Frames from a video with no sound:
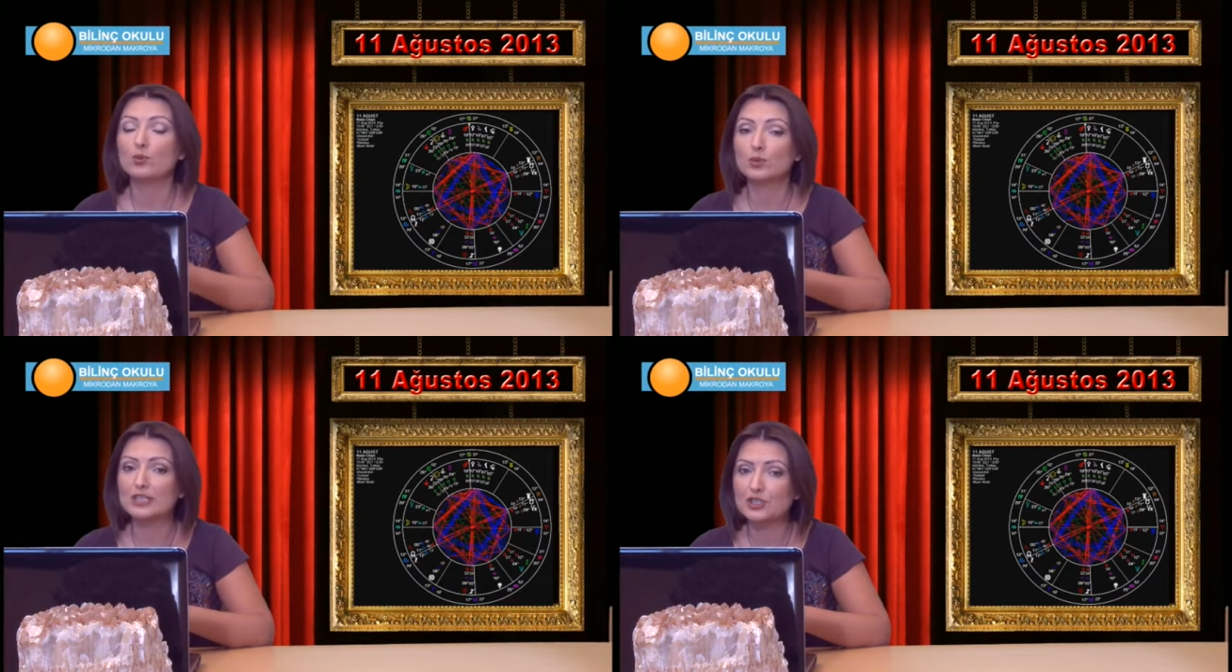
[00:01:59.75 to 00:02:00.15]

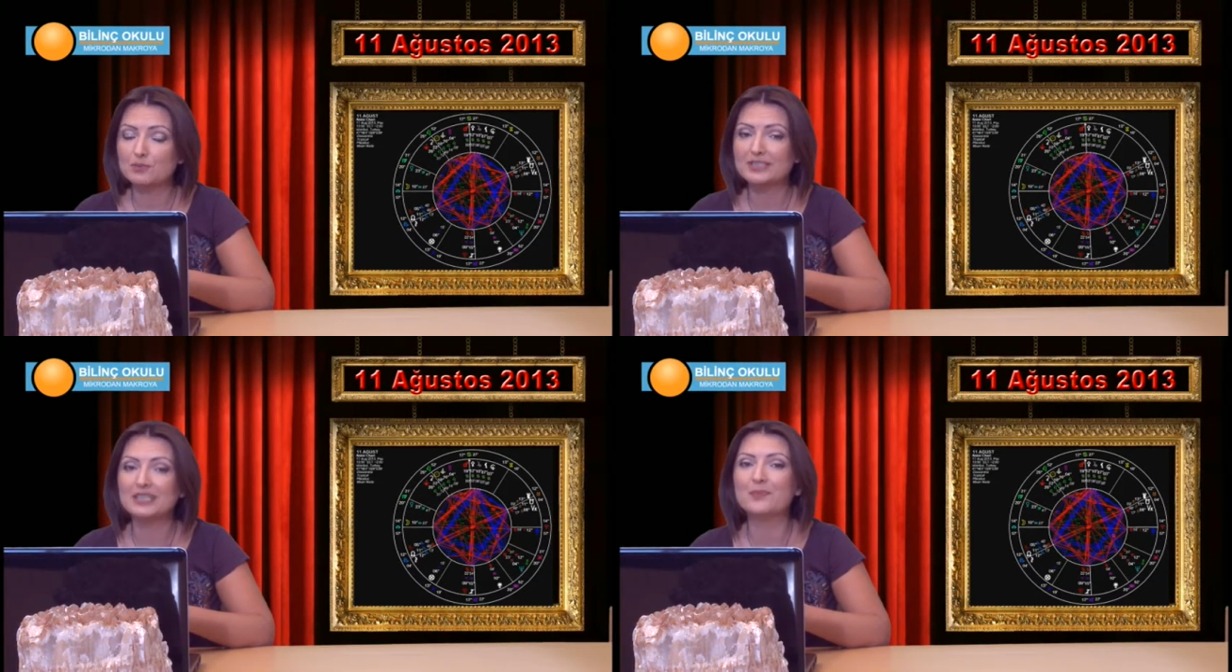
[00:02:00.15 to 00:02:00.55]

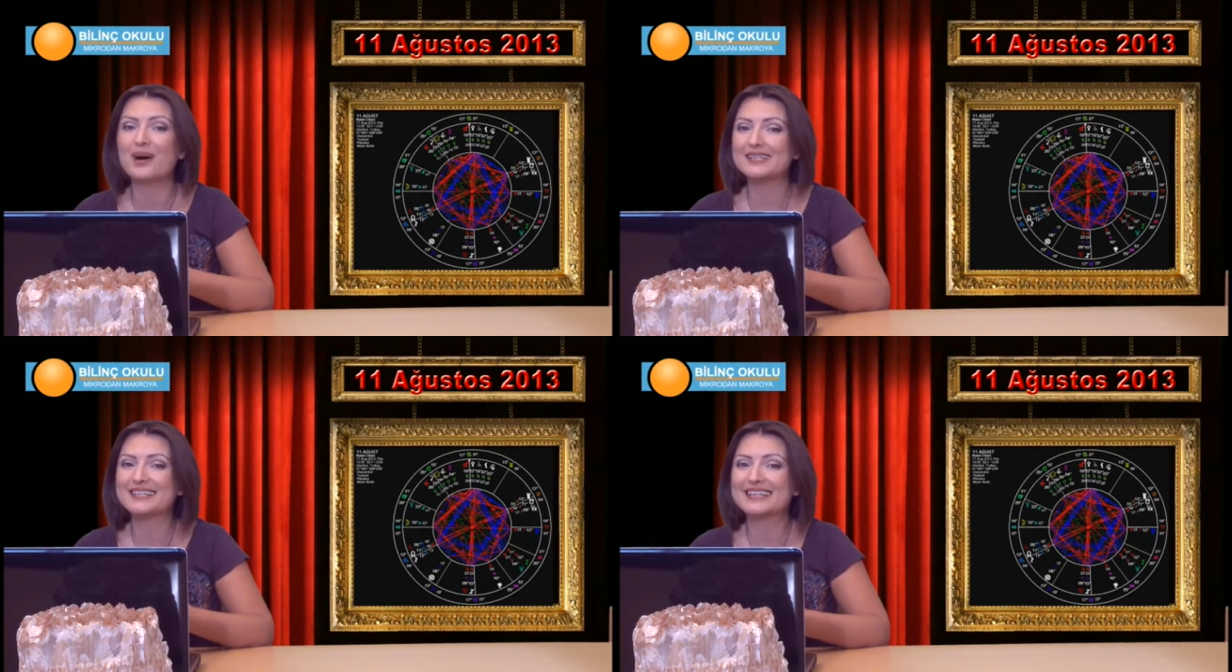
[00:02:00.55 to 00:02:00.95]
Ulaşımda da
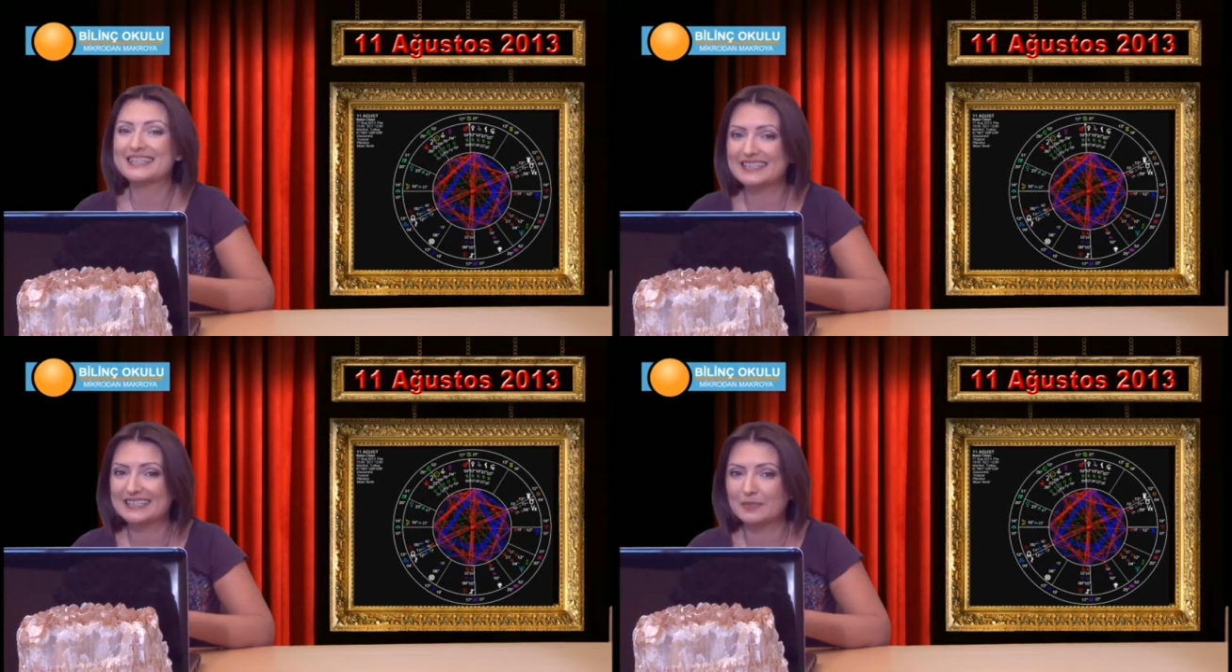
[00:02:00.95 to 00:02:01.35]
bazı
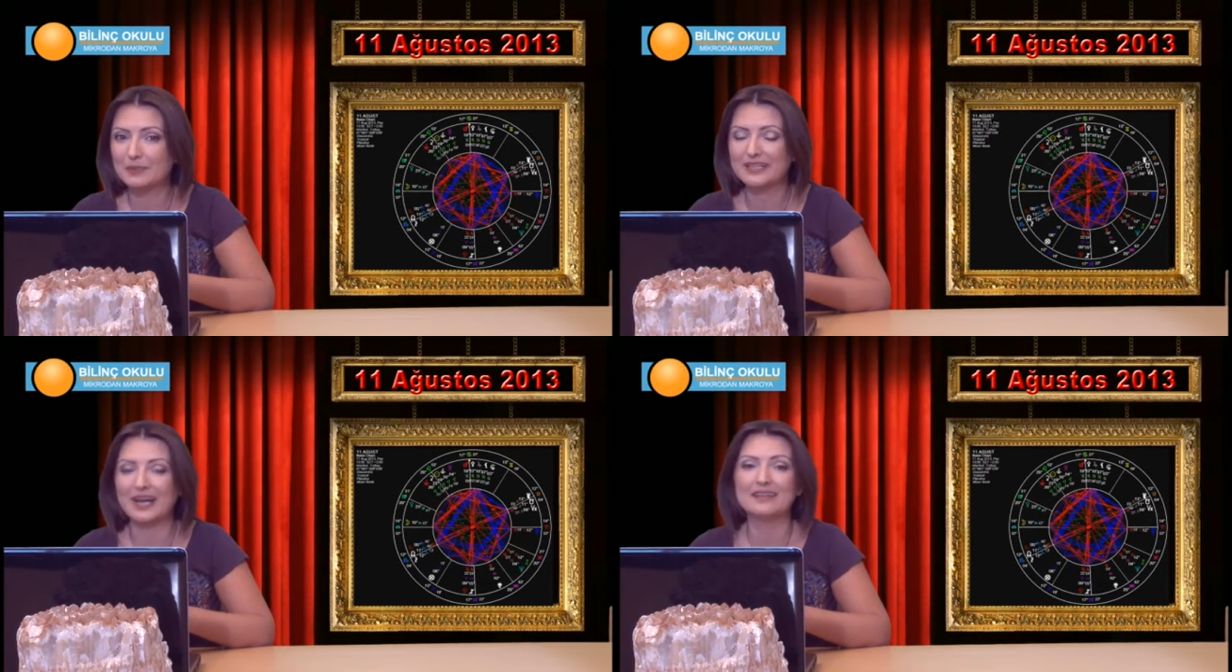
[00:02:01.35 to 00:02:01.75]

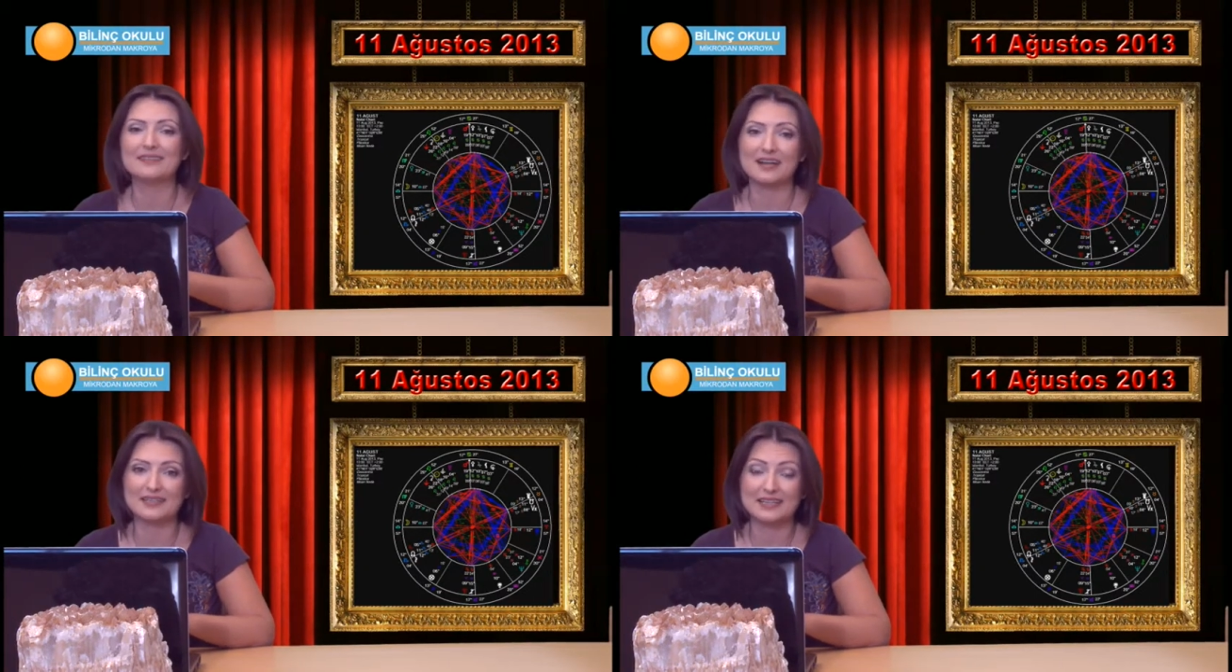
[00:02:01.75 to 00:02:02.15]
kısıtlamalar,
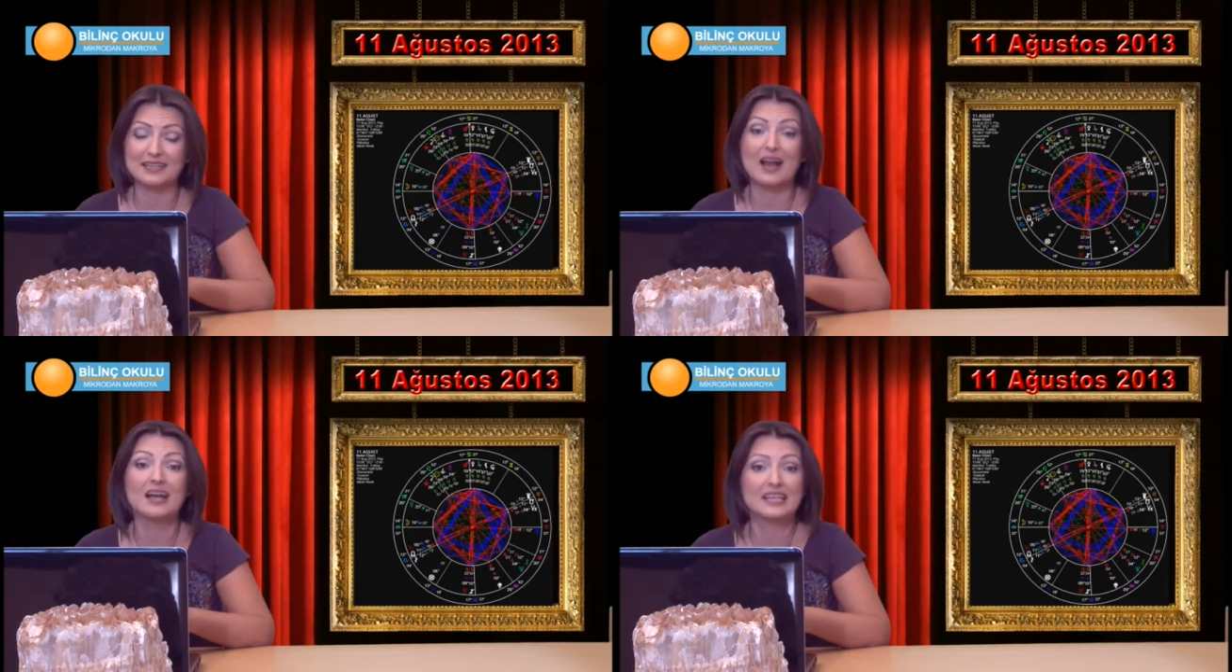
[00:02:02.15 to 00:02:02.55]
terslikler,